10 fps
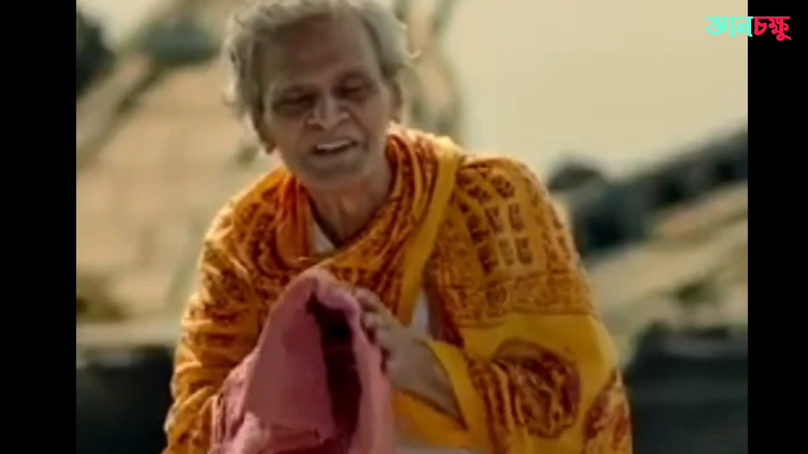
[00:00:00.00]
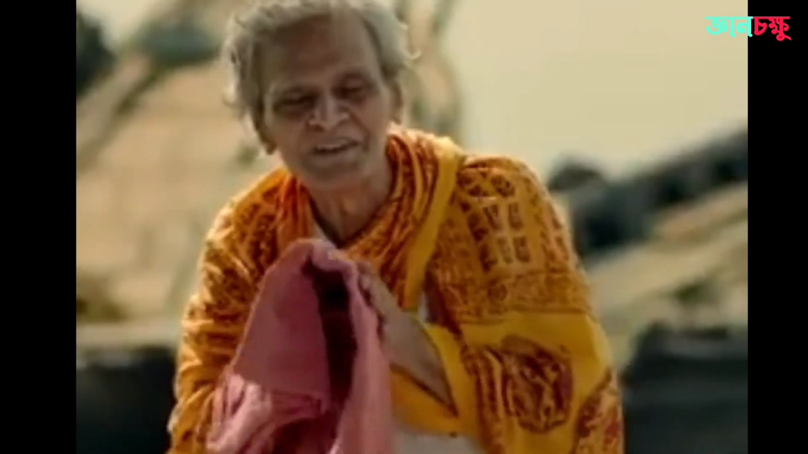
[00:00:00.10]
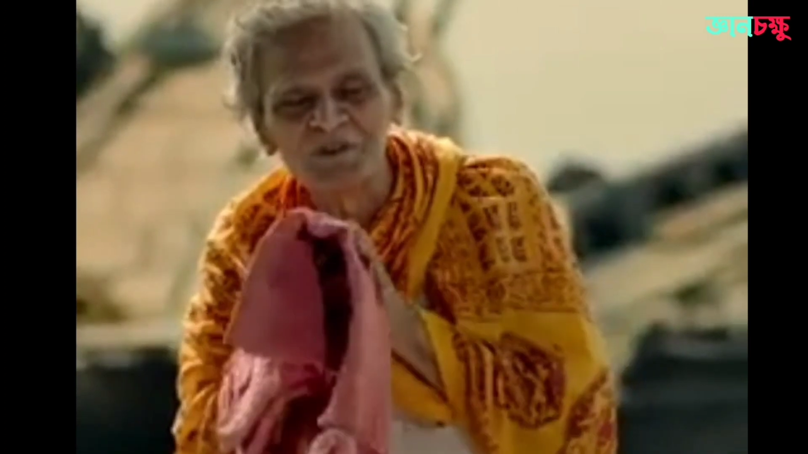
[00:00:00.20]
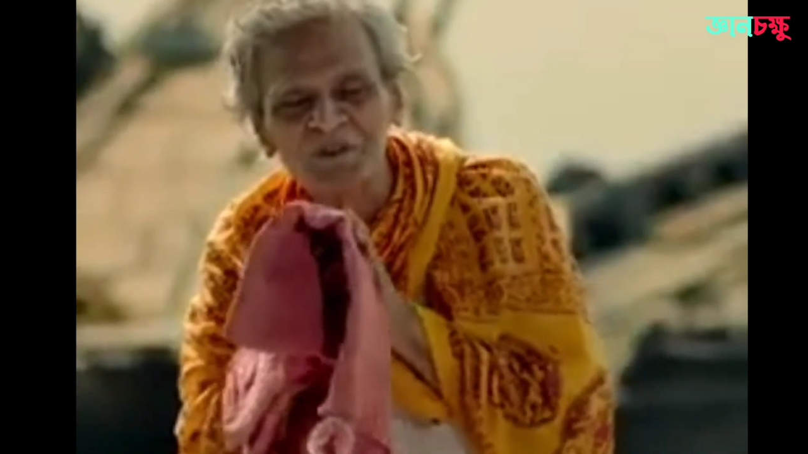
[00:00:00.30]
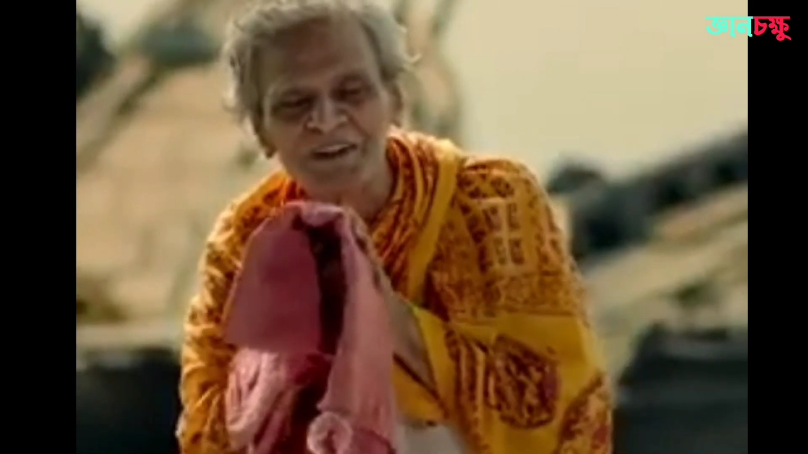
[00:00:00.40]

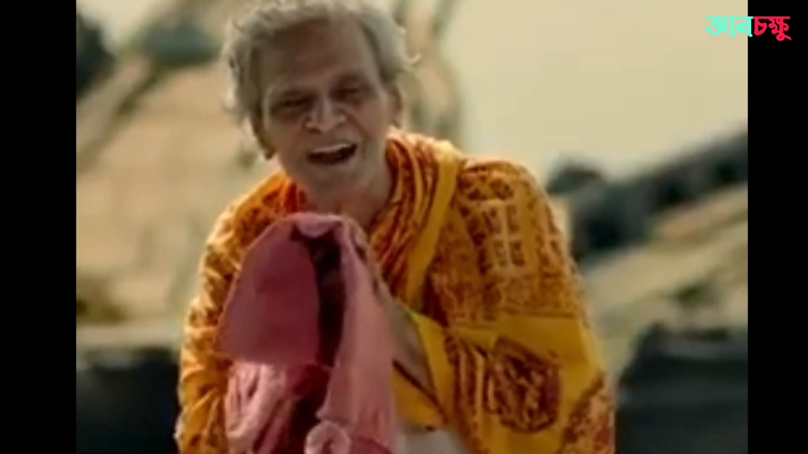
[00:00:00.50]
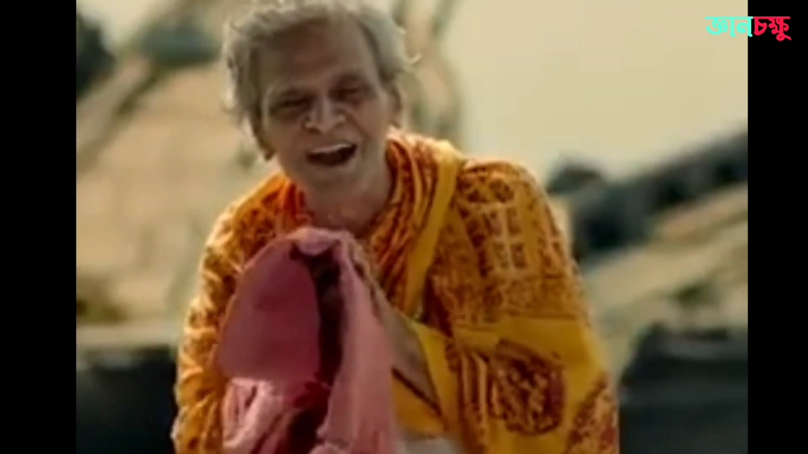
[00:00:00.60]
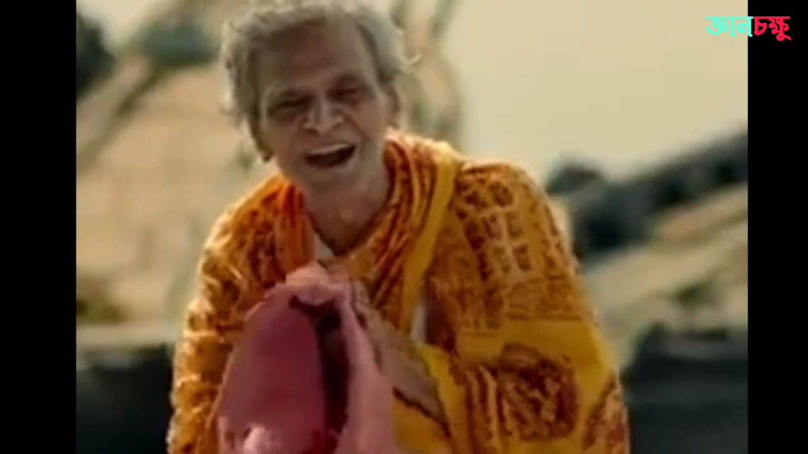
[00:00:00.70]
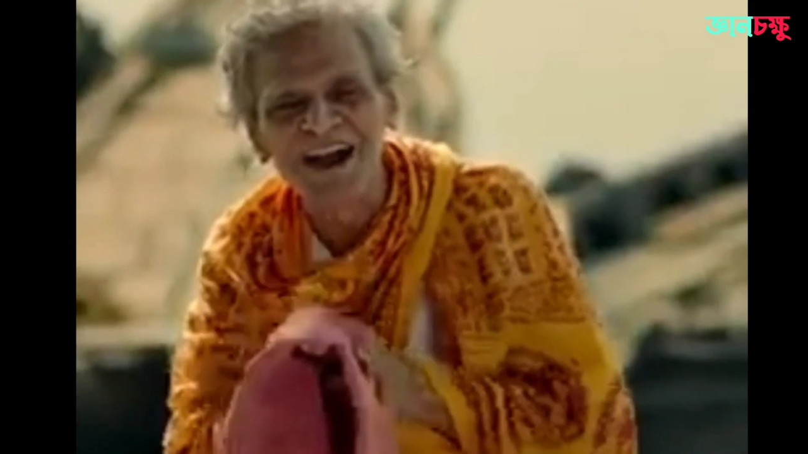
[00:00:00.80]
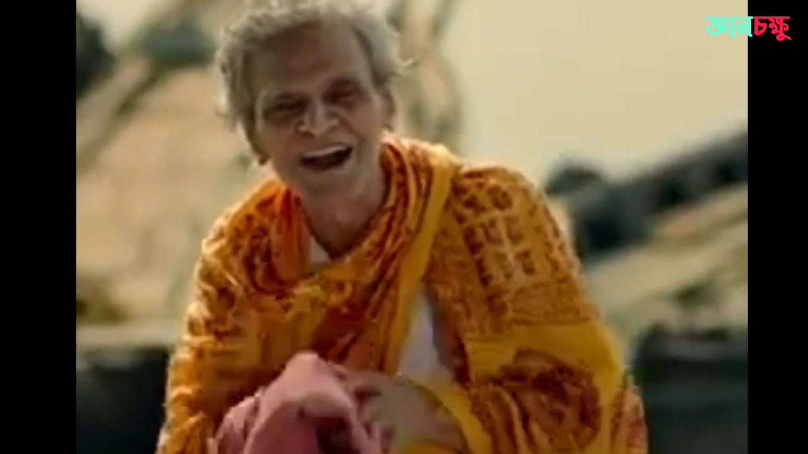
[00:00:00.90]
অভিনয়ের প্রতি